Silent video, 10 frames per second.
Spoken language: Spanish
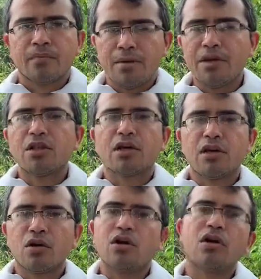te invito a que
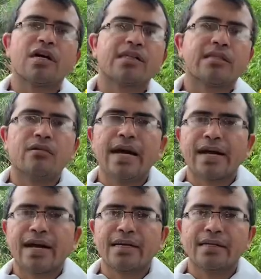lo coloques en una
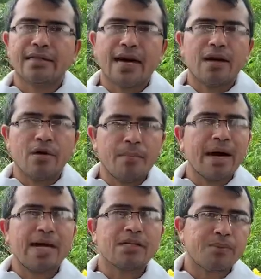cajita, lo
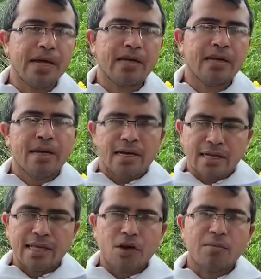embales bien
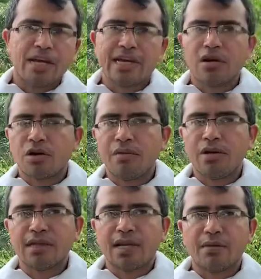y te comuniques
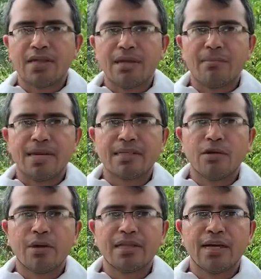conmigo a través del más
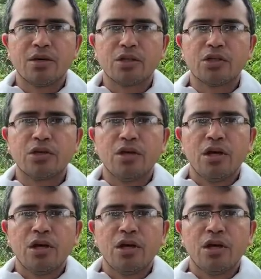58